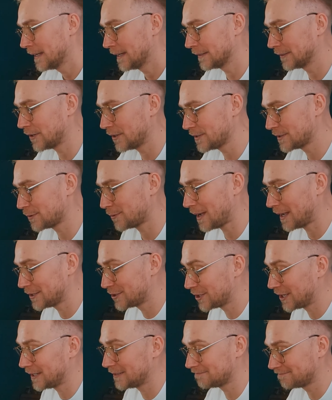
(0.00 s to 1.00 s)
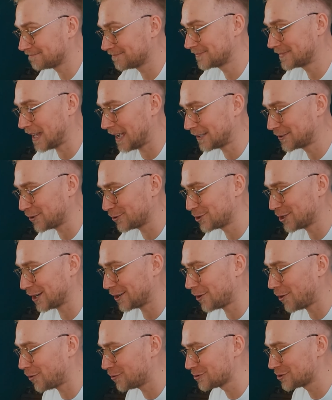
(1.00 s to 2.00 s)
No i słuchajcie, tak to się
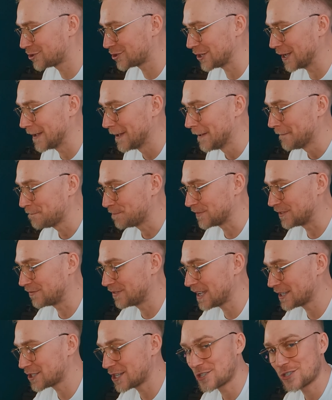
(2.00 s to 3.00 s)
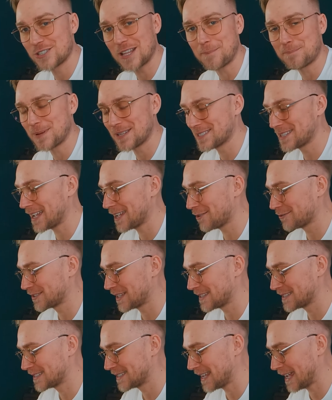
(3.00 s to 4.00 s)
kończy. Dwie rzeczy napędzają
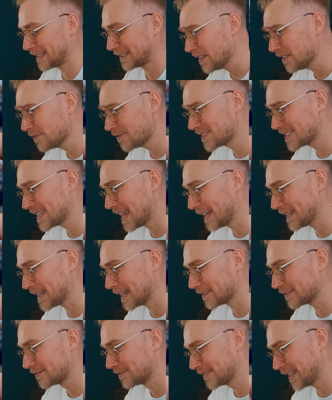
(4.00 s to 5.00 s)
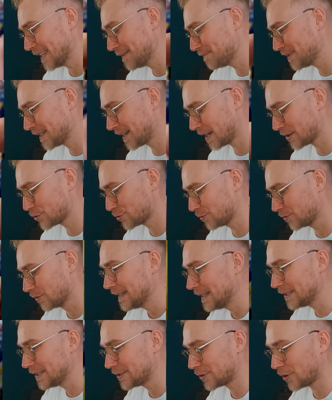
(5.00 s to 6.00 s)
ten set w cenie. Ten Pikachu
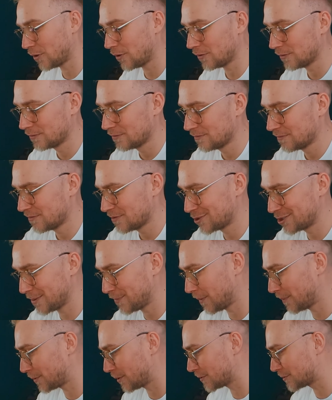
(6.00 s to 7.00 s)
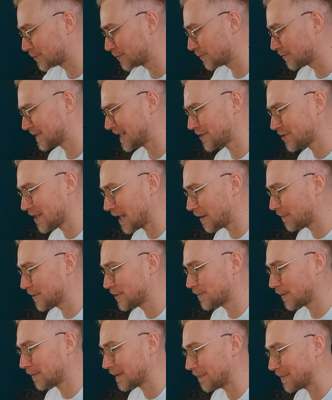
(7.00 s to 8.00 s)
to, że po prostu zaczynają
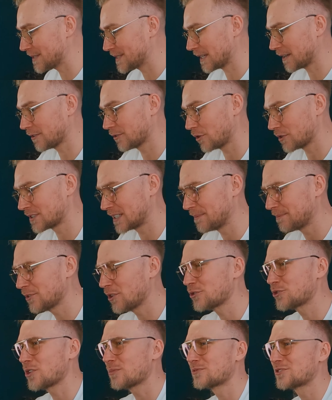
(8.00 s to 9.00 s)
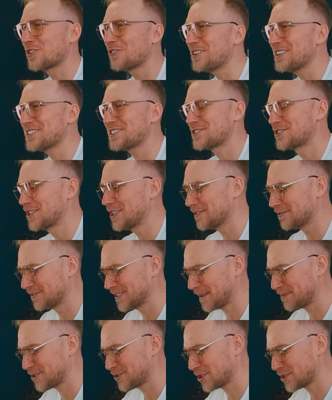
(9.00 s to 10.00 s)
być problemy z jego dostępnością, co jest
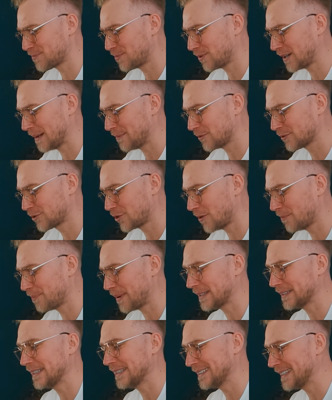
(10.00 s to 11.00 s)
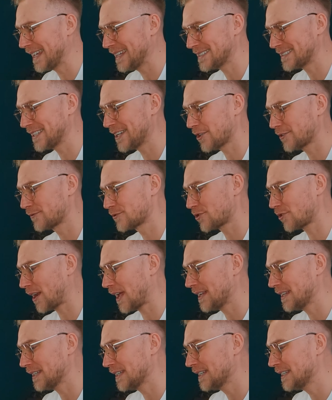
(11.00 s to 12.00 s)
dziwne, przecież Pokémon Company nie istnieje od
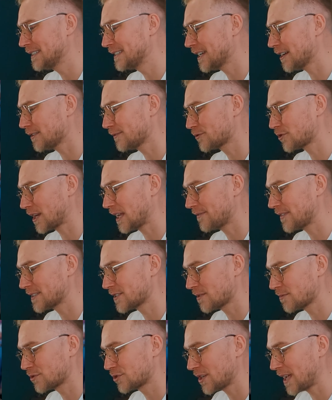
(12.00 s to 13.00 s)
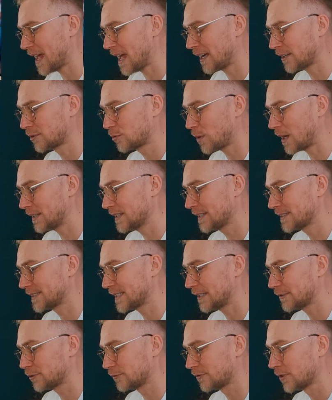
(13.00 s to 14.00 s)
wczoraj i nie od wczoraj wiedzą, że aktualnych
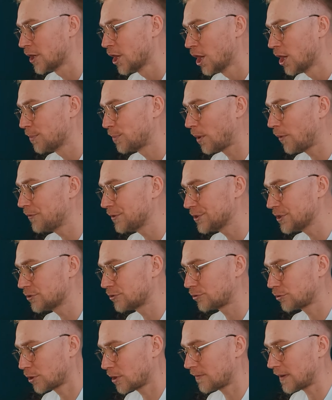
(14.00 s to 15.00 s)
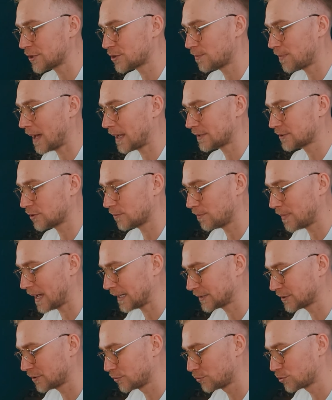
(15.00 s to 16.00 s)
setów powinni drukować bardzo,
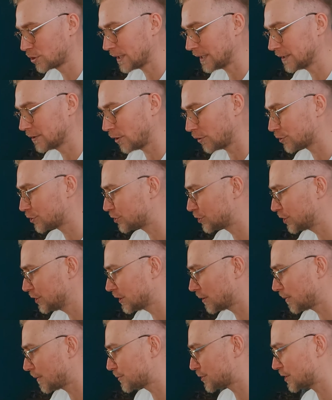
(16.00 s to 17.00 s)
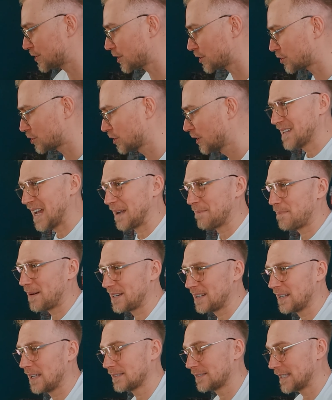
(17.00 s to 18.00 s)
bardzo duże ilości, no bo przecież jak
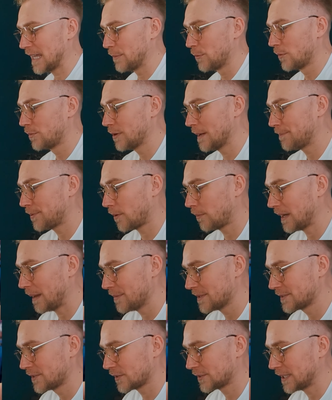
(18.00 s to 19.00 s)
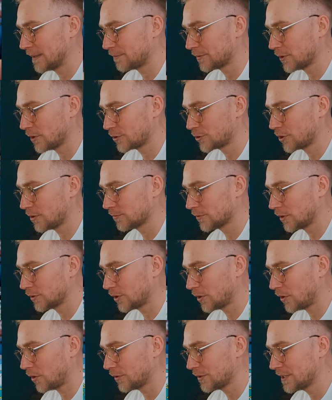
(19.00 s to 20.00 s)
parę lat temu były problemy z dostępnością, no
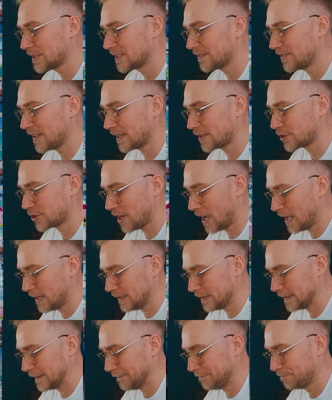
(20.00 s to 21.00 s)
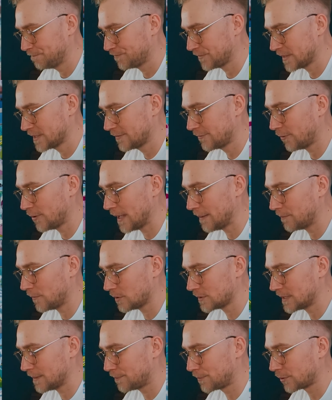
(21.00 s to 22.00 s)
to oni zwiększali swoje
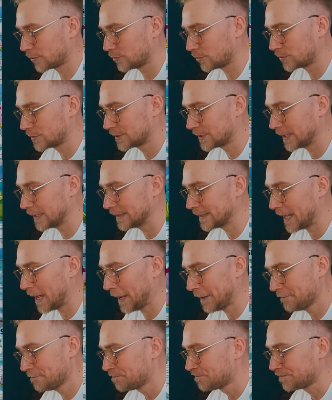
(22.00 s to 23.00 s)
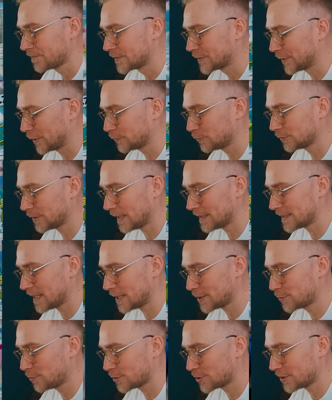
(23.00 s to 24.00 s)
moce produkcyjne, co tutaj
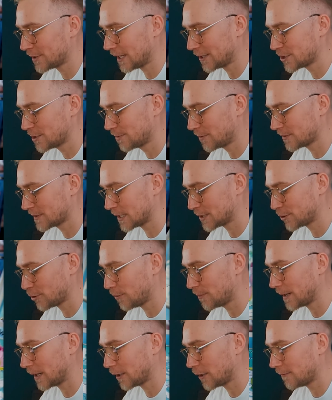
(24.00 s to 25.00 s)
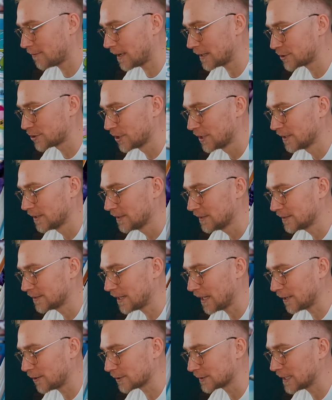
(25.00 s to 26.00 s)
zaszło, że tak szybko zaczęło brakować
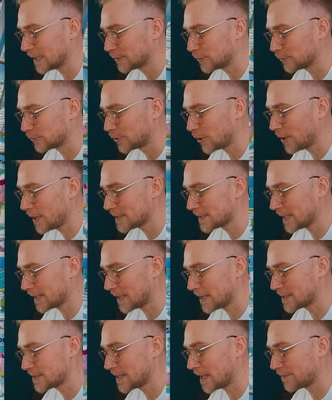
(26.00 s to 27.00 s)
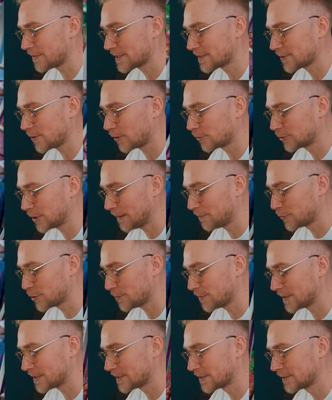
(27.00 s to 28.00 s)
tego setu? To jest jakieś zjawisko, które
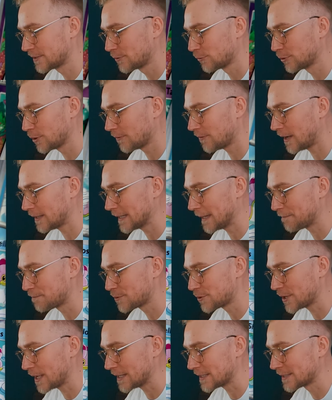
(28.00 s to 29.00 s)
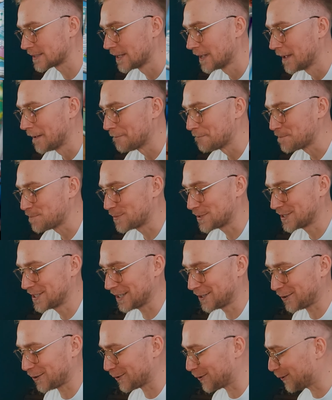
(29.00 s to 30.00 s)
musi być studiowane przez
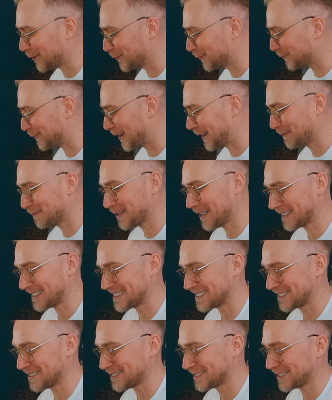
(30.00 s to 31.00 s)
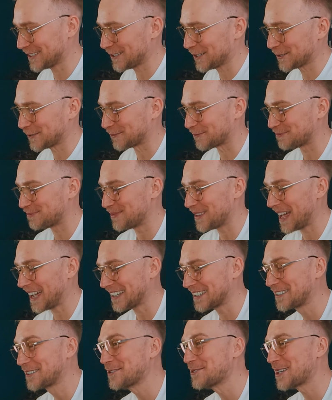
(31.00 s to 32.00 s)
psychologów albo jakichś socjologów.
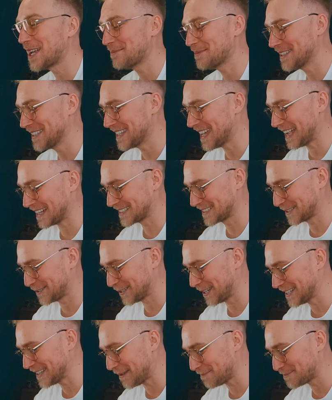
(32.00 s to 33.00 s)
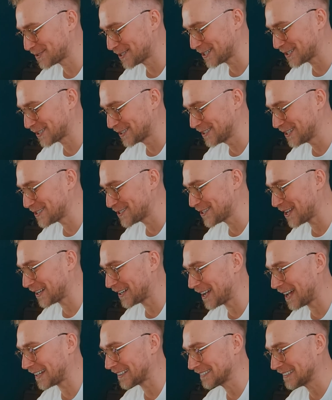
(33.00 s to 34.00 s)
Black Curem EX, kolejna prześliczna
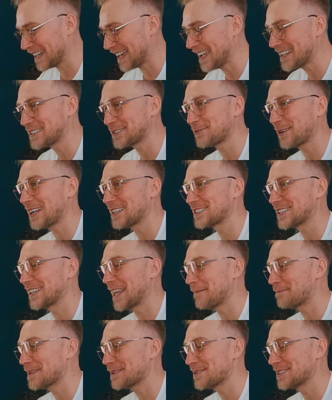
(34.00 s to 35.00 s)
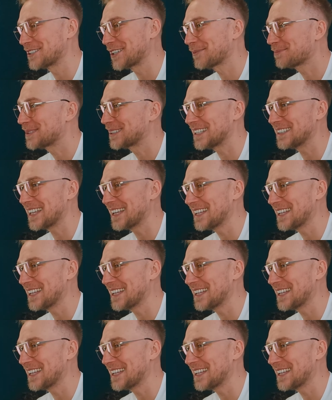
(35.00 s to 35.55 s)
karta. Ej, słuchajcie, lepiej mi dropi ten